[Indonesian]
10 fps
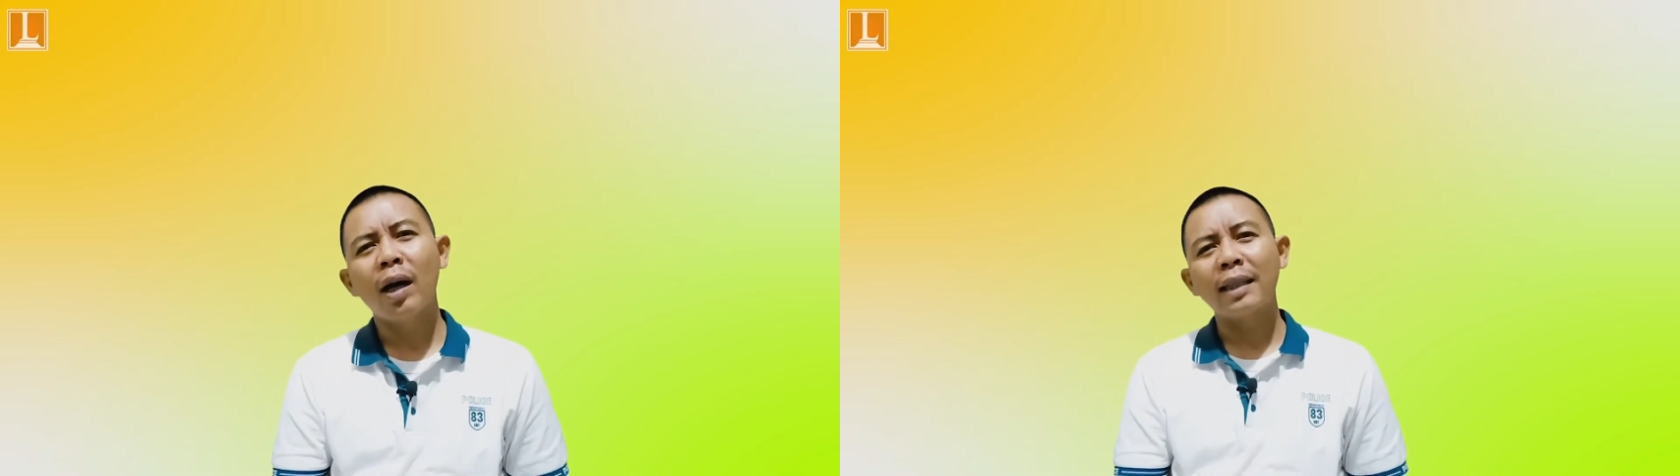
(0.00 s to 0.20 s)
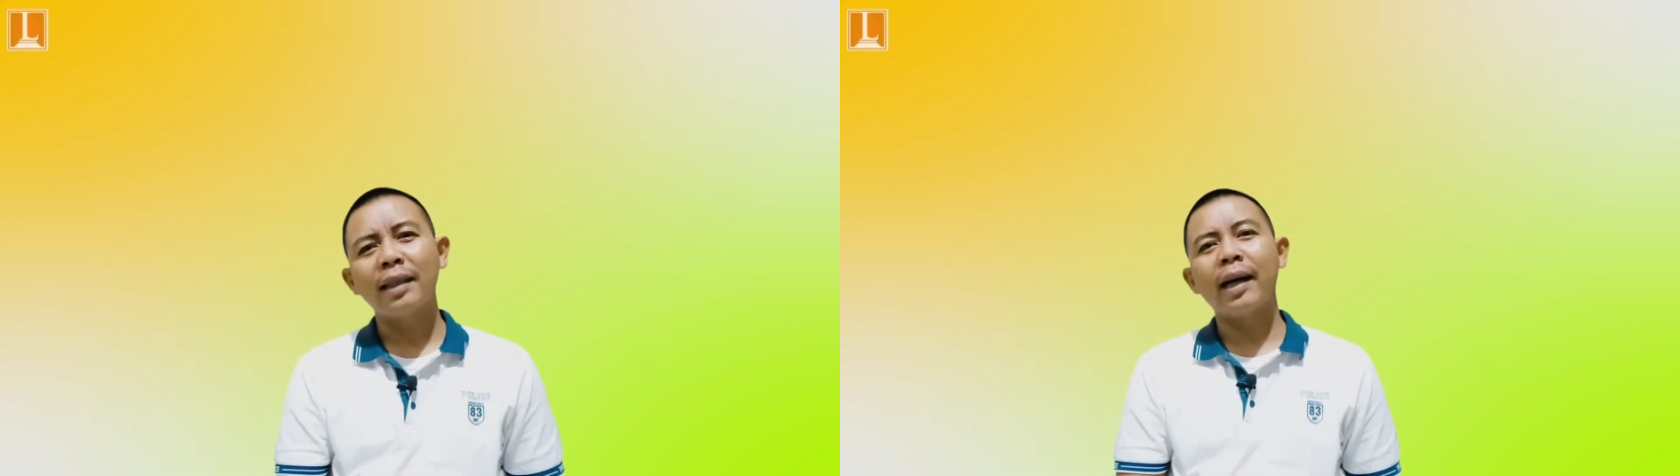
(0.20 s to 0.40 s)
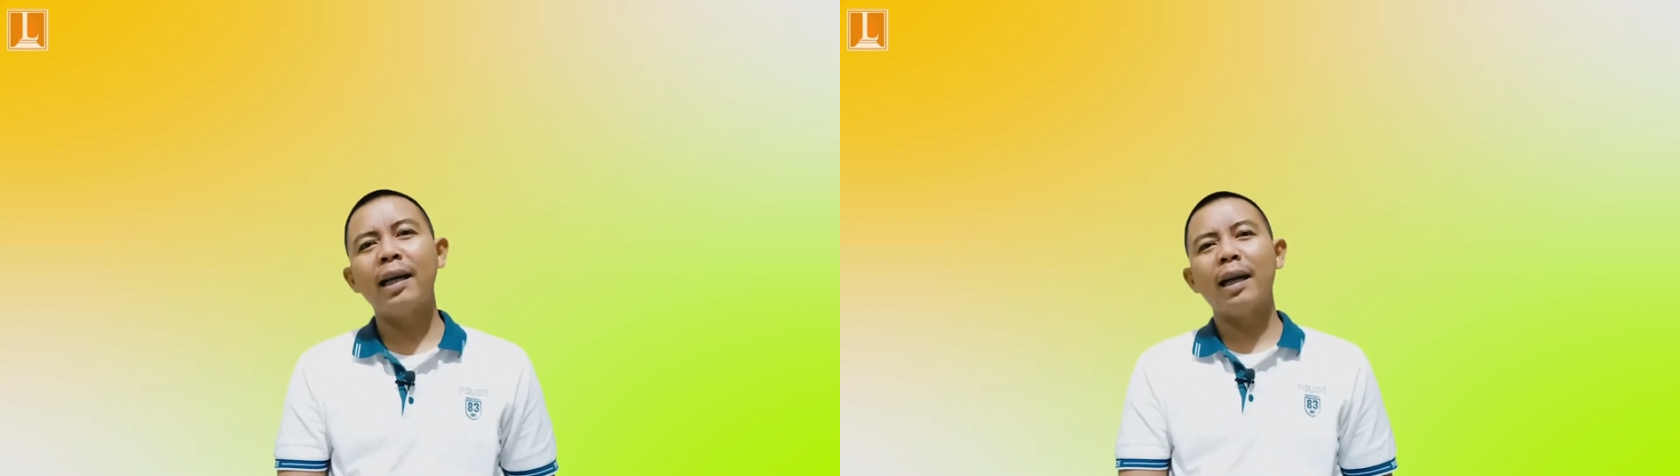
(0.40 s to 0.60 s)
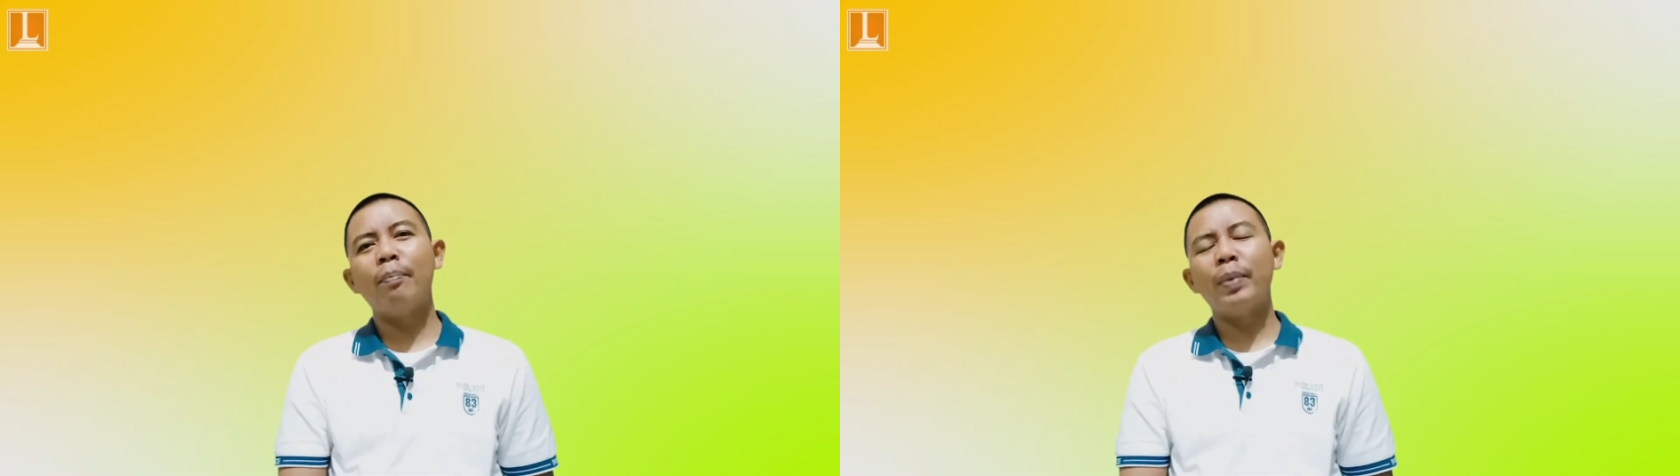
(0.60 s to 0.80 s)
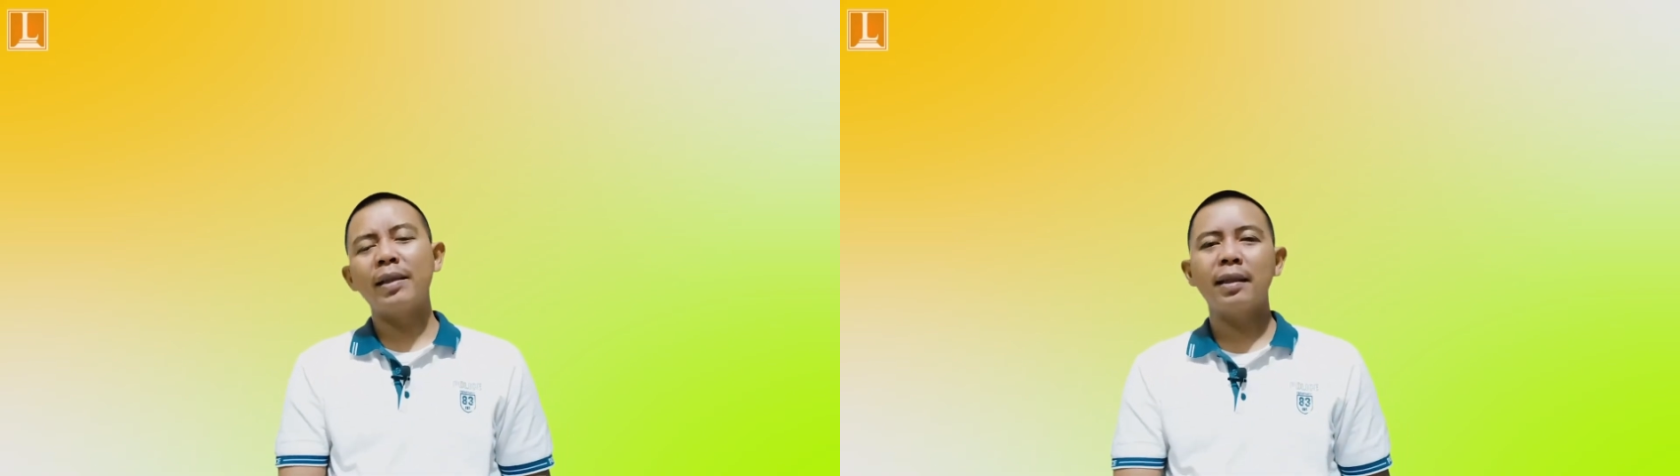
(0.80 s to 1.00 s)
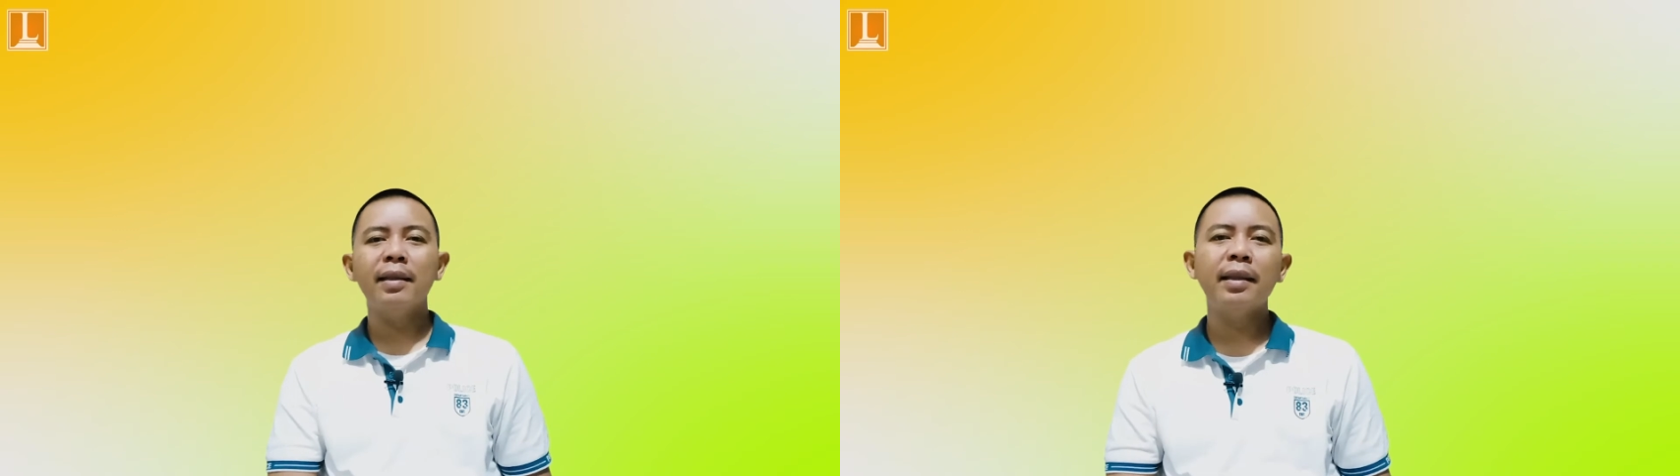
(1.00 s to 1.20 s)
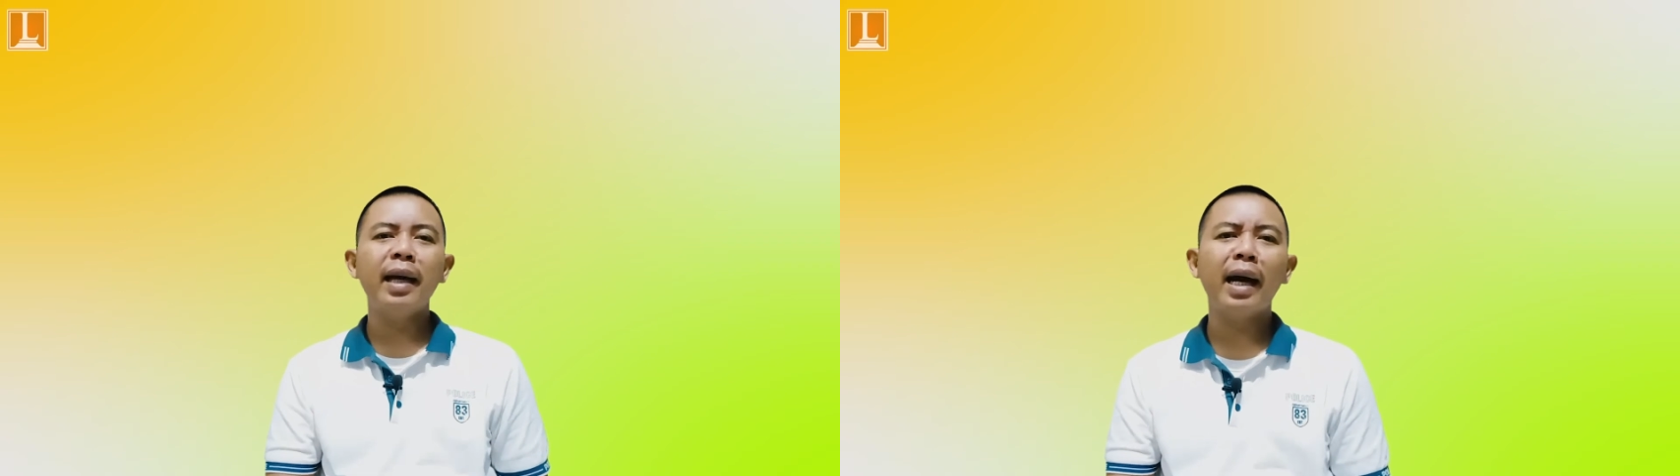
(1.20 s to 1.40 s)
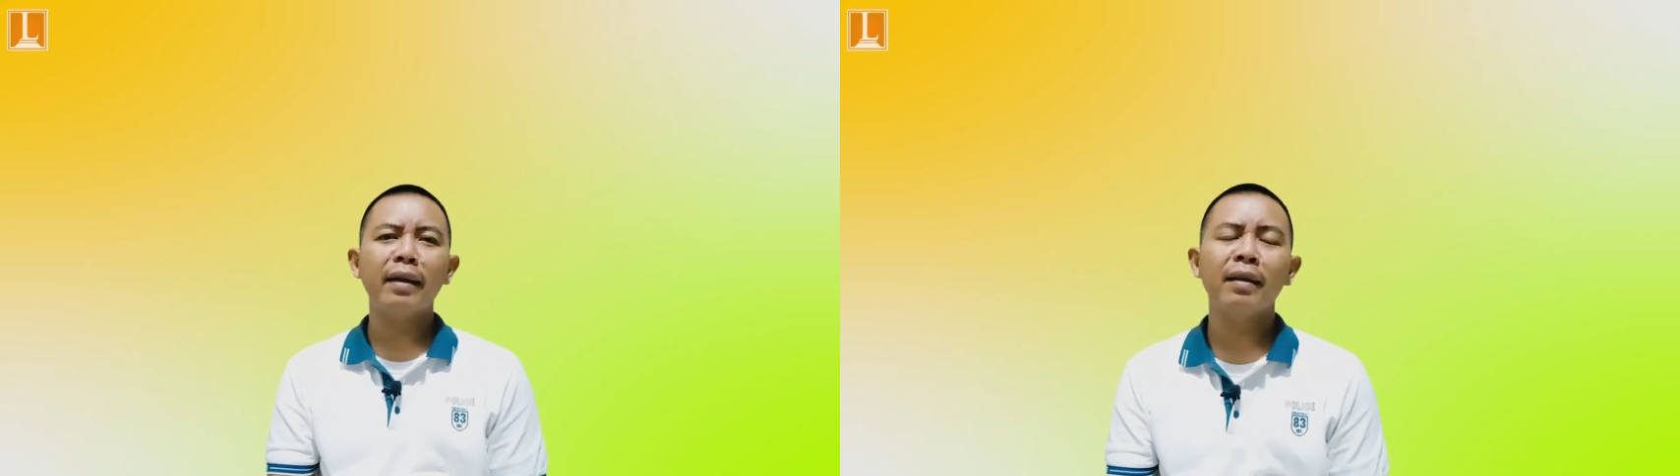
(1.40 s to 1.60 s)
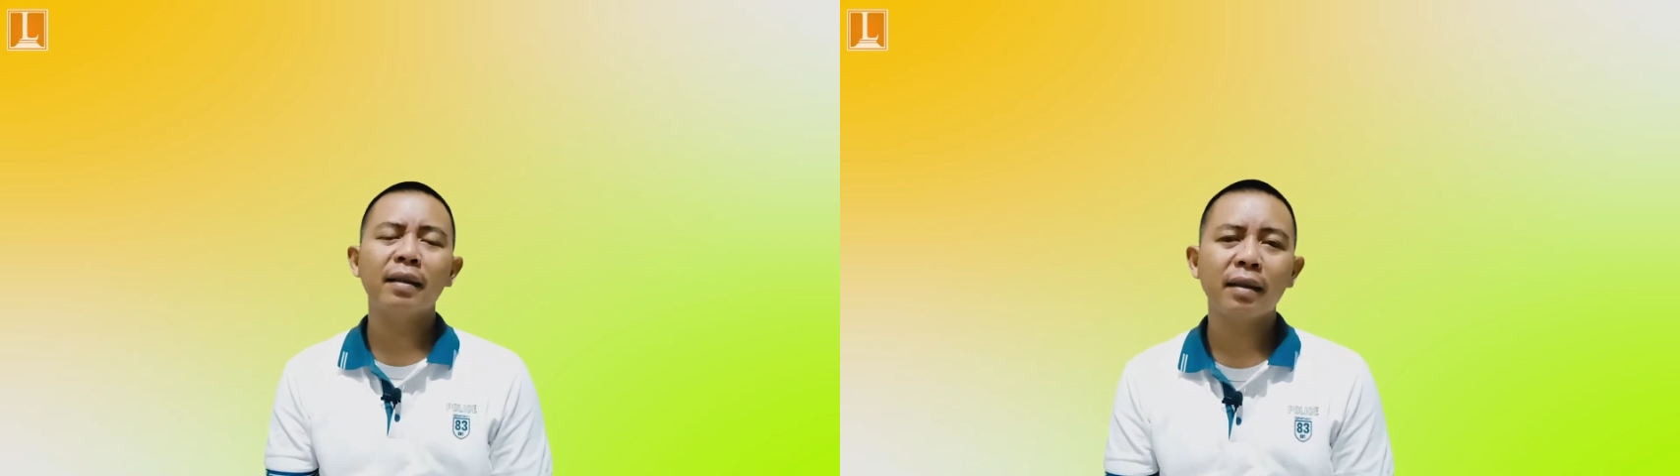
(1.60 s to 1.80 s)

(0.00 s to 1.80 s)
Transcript: katakanlah perselisihan